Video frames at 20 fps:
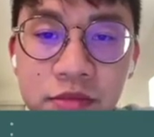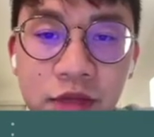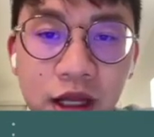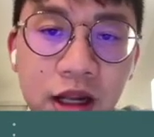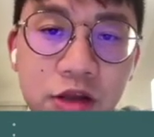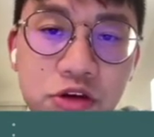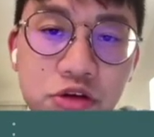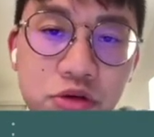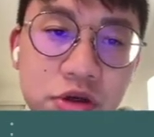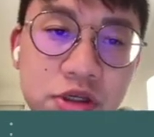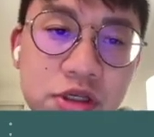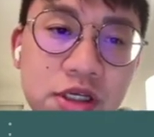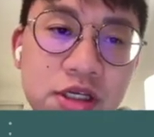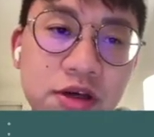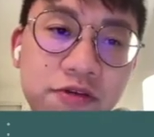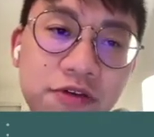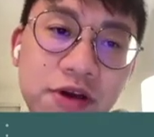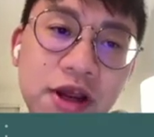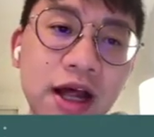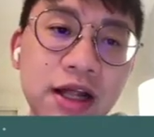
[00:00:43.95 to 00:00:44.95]
那他做的事
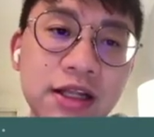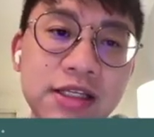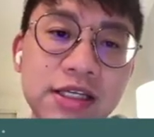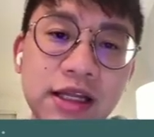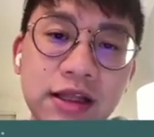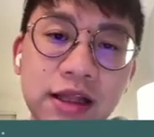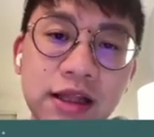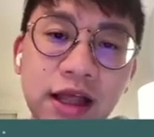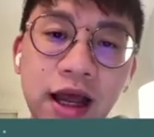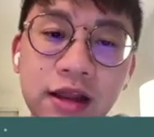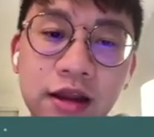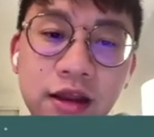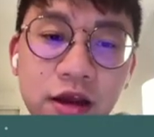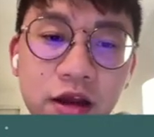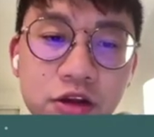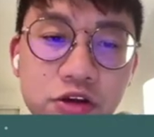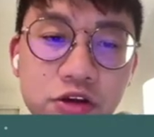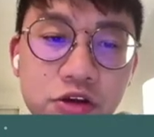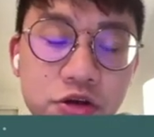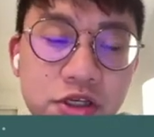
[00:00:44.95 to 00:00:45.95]
情非常简单，
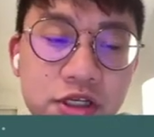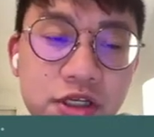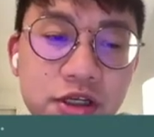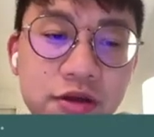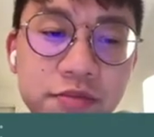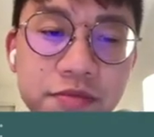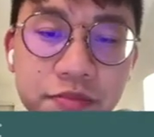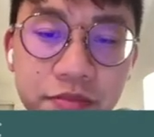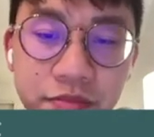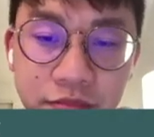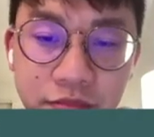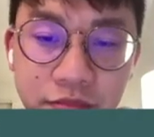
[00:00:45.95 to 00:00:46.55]
就是